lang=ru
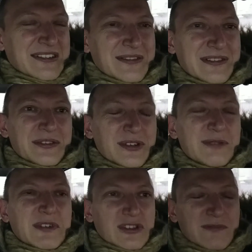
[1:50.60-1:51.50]
Вот. Ну и
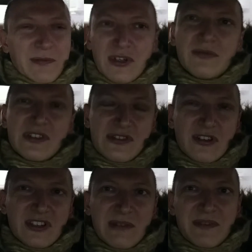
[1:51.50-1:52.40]
потом попробую еще
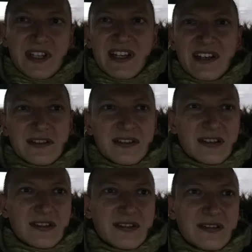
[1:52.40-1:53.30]
к тебе приехать.
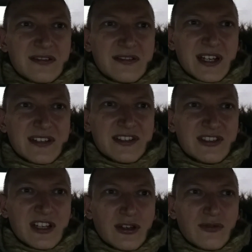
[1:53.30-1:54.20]
Да, к
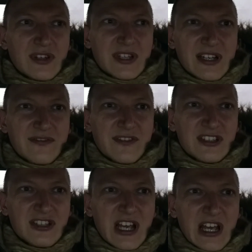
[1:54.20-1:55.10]
сожалению, вот так,
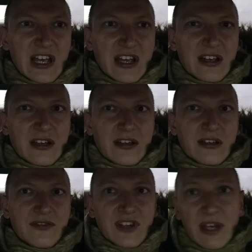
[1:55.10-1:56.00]
видишь,
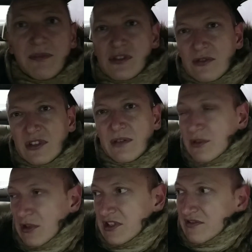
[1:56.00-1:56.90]
Э, все почему-то
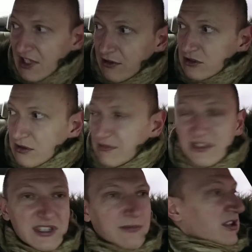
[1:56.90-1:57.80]
против того, чтобы мы
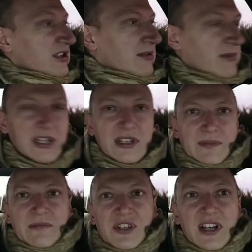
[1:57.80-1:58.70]
с тобой нормально
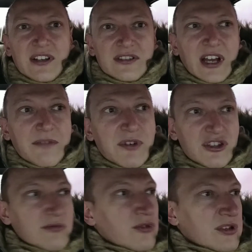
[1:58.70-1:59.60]
пообщались. А
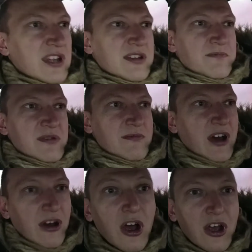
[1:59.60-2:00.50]
почему, я не
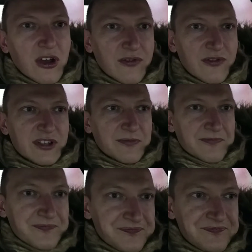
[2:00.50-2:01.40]
понимаю. Ведь
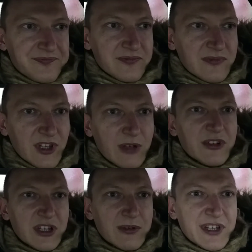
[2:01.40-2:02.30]
мы
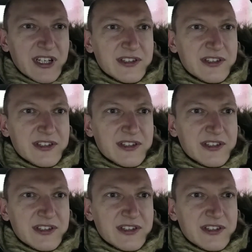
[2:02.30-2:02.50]
с тобой так